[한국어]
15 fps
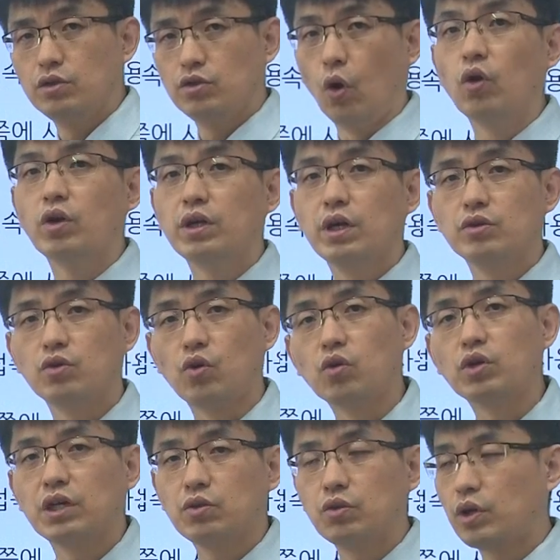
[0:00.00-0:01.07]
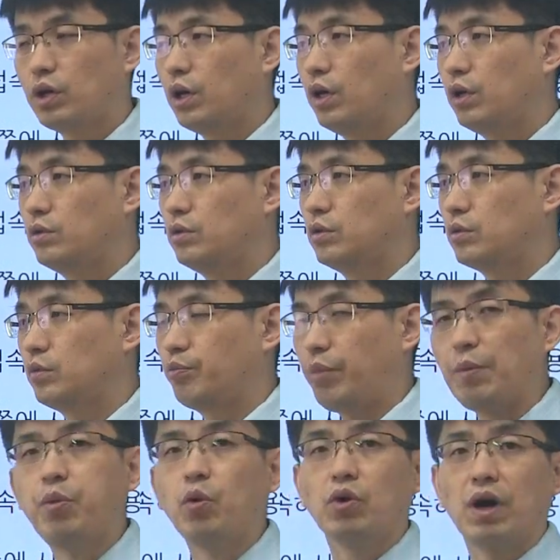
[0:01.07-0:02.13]
10개에서 15개를
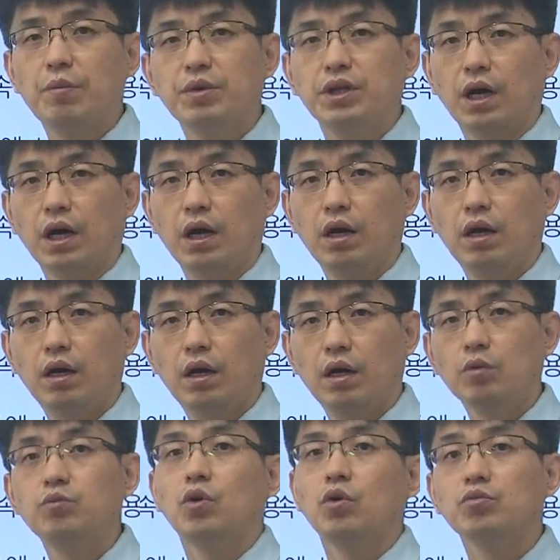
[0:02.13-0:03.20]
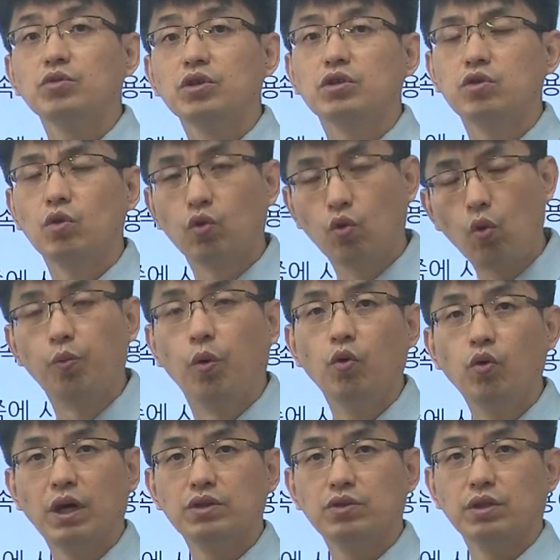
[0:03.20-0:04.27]
배포를 합니다. 그럼 여러분들 그거 꼭 보고
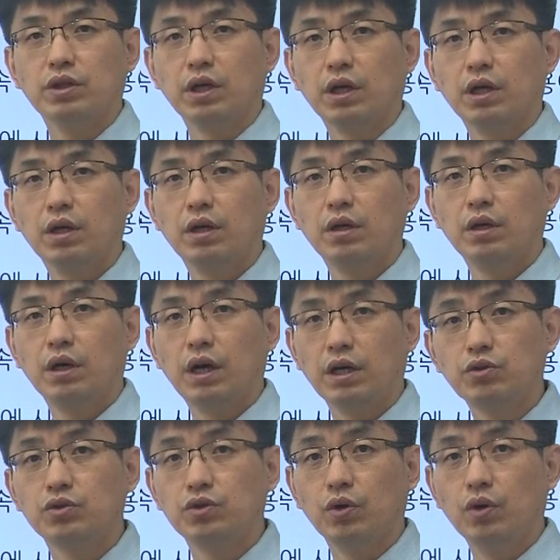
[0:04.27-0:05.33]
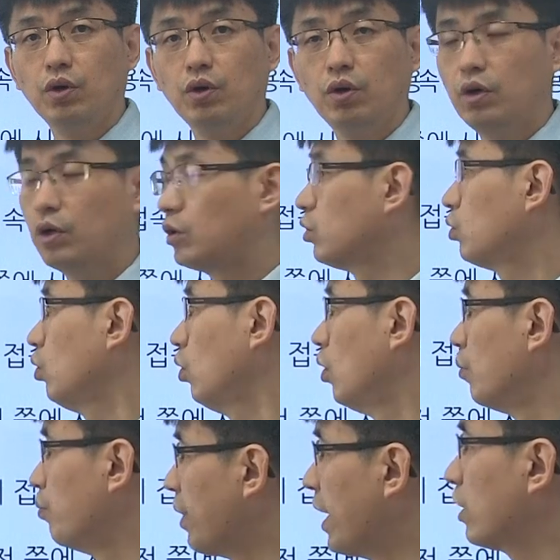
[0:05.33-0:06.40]
가셔야 돼. 아셨죠?
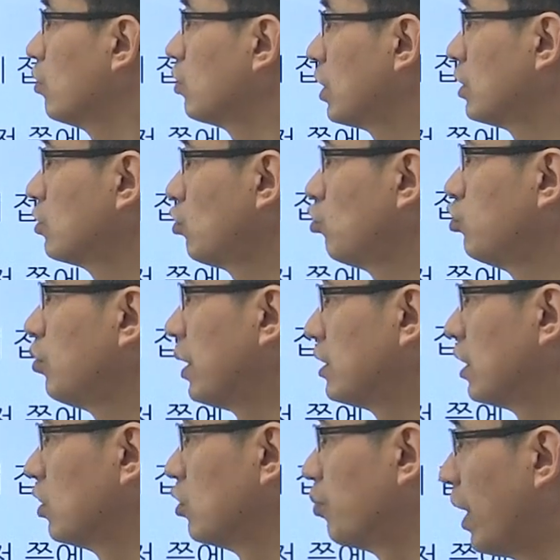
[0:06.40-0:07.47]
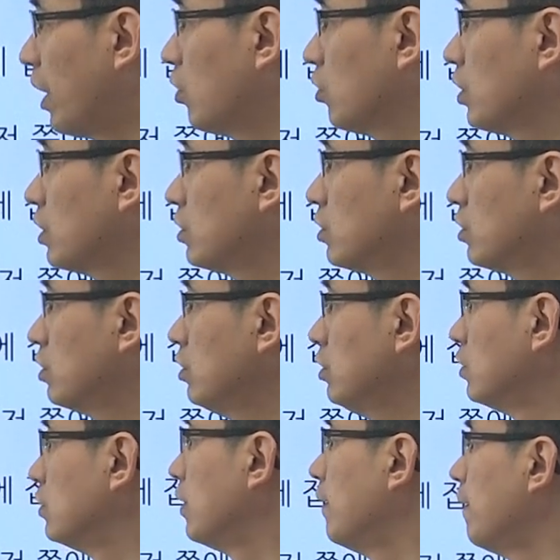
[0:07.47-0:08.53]
그리고 매경 테스트도 마찬가지예요. 매경
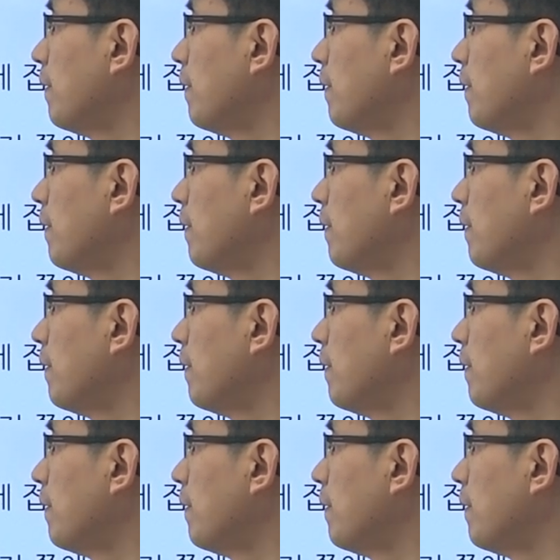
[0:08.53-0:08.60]
테스트는